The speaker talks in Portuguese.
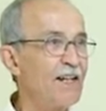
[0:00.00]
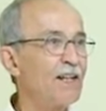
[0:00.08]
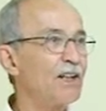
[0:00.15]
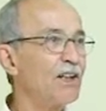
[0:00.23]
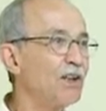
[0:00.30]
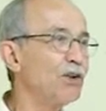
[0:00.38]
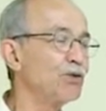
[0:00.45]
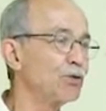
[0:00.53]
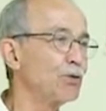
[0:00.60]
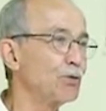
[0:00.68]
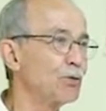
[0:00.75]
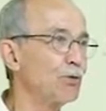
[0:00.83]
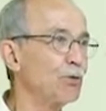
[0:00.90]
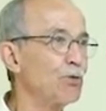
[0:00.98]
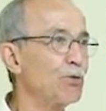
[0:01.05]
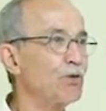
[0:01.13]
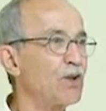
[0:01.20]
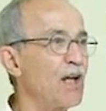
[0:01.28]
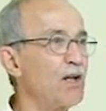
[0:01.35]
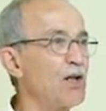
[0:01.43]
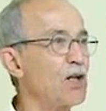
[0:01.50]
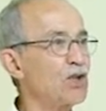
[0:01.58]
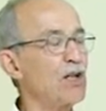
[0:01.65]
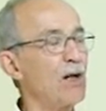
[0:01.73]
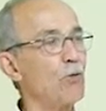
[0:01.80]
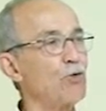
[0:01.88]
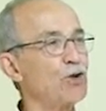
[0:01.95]
que isso tudo tem
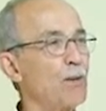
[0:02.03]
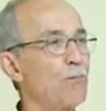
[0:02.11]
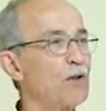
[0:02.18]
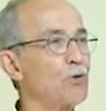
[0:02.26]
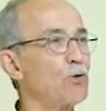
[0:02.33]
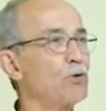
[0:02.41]
o chamado